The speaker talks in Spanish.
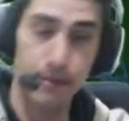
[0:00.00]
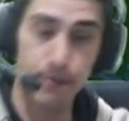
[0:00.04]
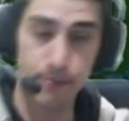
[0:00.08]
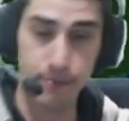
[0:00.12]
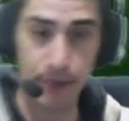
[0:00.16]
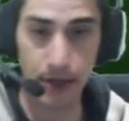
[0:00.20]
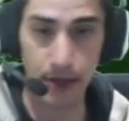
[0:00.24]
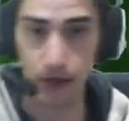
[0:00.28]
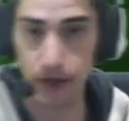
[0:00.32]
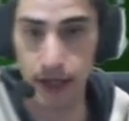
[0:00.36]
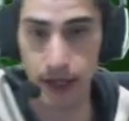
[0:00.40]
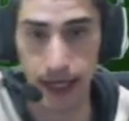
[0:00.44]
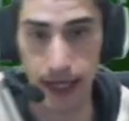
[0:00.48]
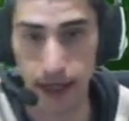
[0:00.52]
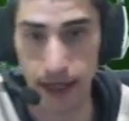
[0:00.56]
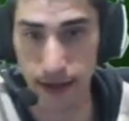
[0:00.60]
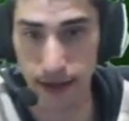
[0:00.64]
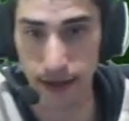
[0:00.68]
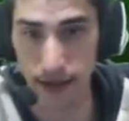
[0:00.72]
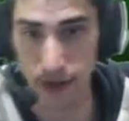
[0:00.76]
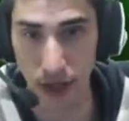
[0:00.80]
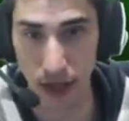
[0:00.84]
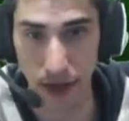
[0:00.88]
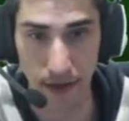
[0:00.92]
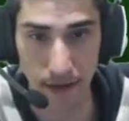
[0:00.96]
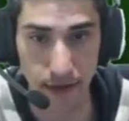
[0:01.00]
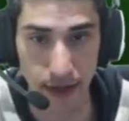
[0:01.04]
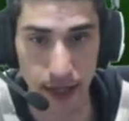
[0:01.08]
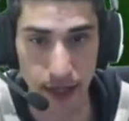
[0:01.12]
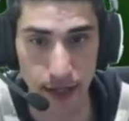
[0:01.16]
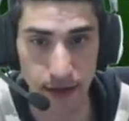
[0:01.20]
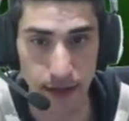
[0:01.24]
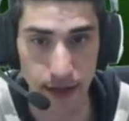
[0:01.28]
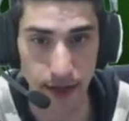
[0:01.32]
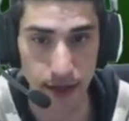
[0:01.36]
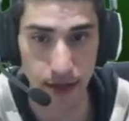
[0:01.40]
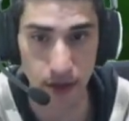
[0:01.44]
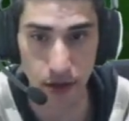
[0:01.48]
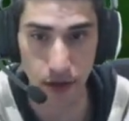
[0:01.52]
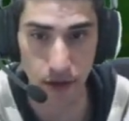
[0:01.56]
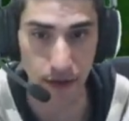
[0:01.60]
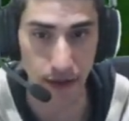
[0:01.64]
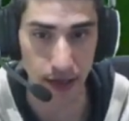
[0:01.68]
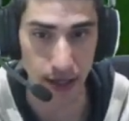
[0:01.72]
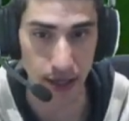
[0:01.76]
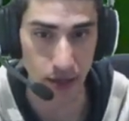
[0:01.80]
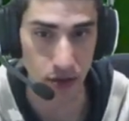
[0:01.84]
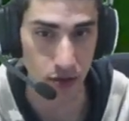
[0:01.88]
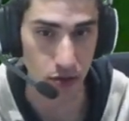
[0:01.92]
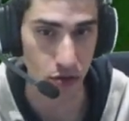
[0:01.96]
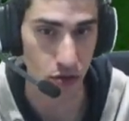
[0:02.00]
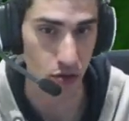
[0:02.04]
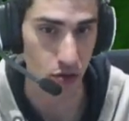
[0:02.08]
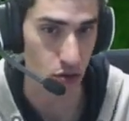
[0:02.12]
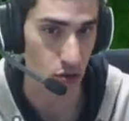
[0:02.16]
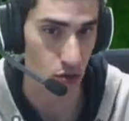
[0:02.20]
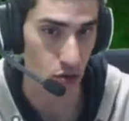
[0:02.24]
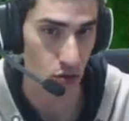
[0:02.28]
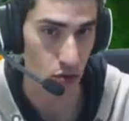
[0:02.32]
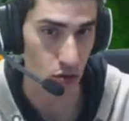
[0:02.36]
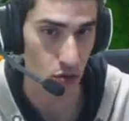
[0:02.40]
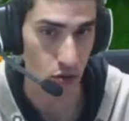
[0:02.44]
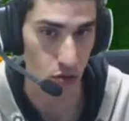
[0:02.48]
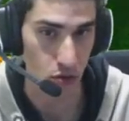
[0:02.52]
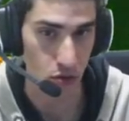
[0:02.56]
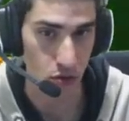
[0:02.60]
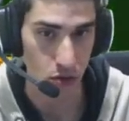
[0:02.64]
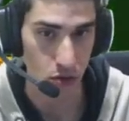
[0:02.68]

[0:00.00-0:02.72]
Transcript: Pero que, o sea, dentro de eso no...